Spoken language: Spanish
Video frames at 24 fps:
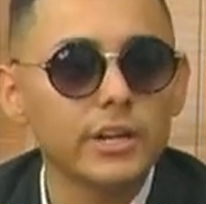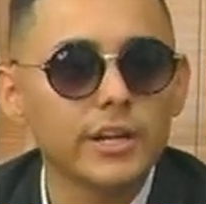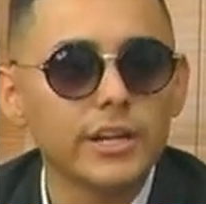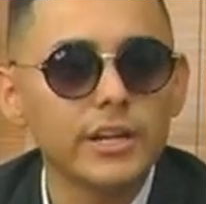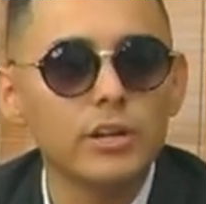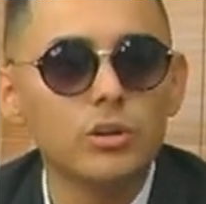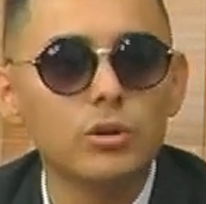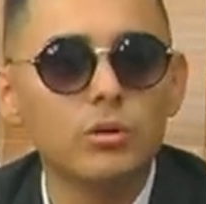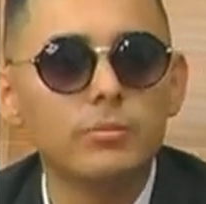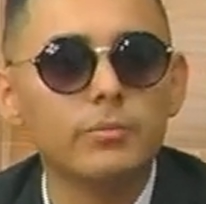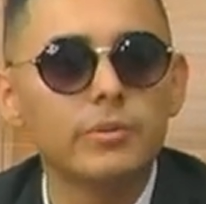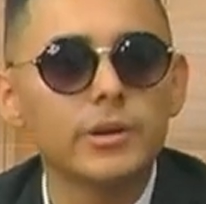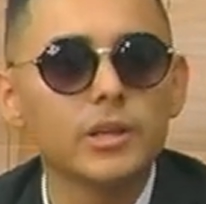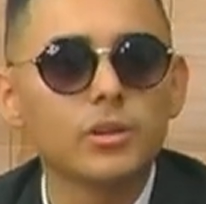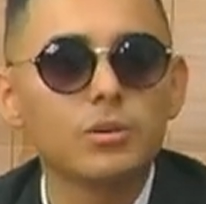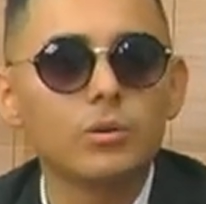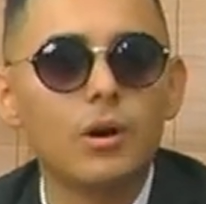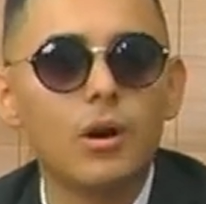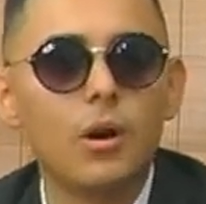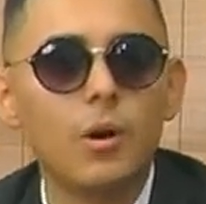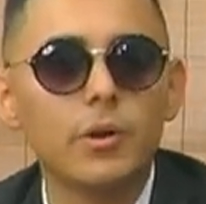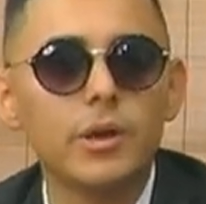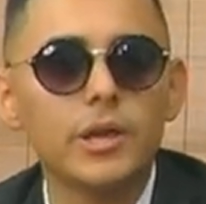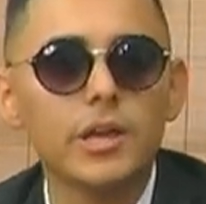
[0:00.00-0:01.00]
renombre
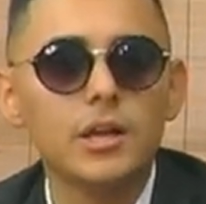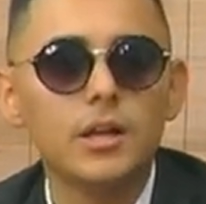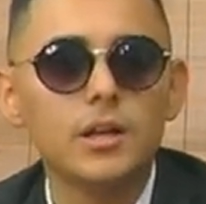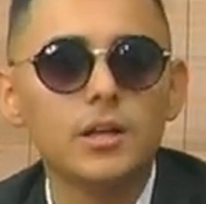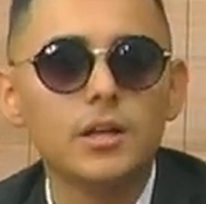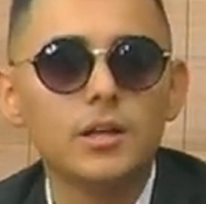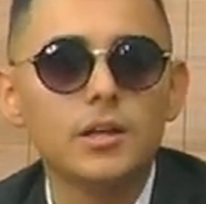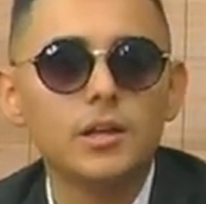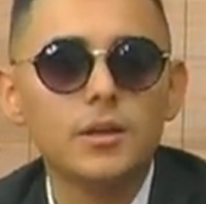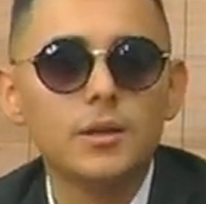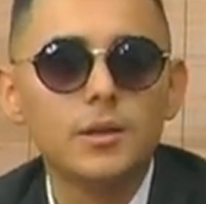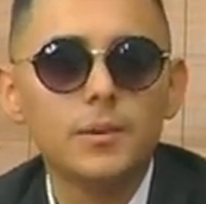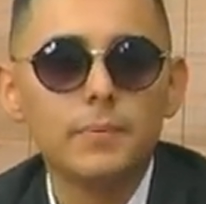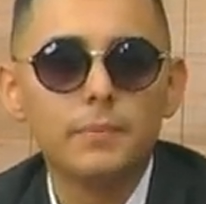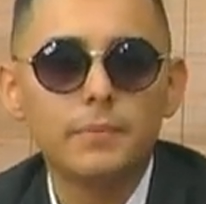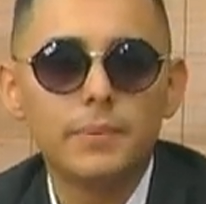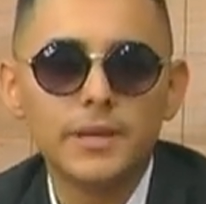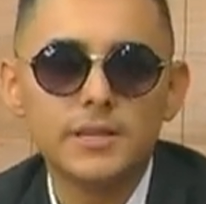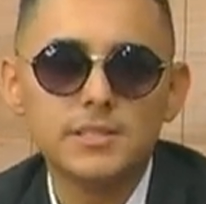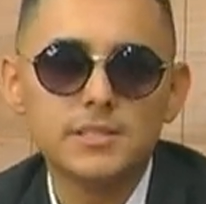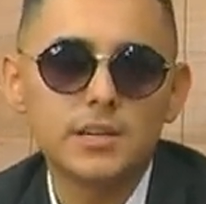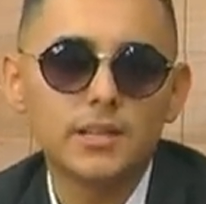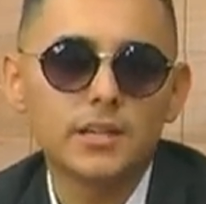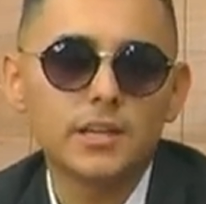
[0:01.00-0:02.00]
todavía,
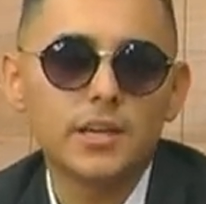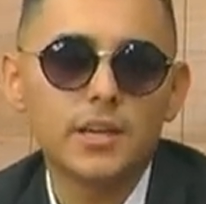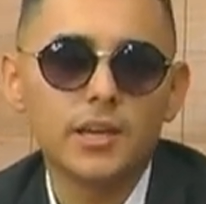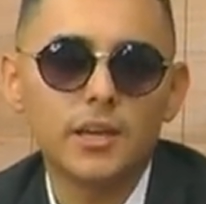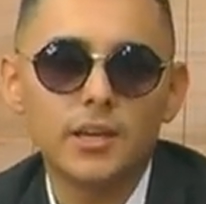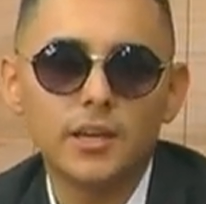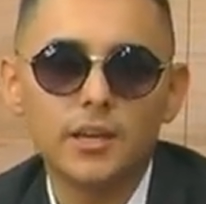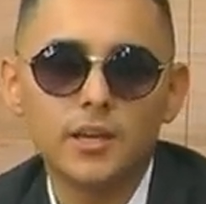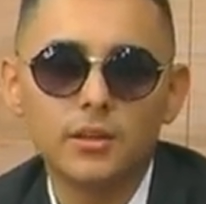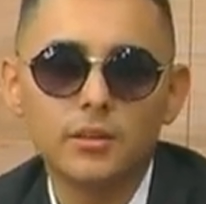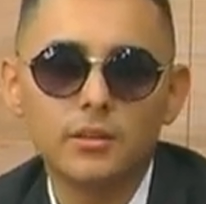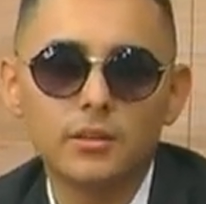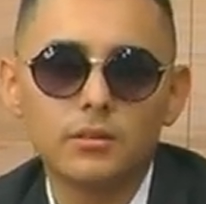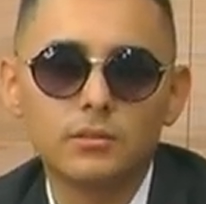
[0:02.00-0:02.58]
piensan que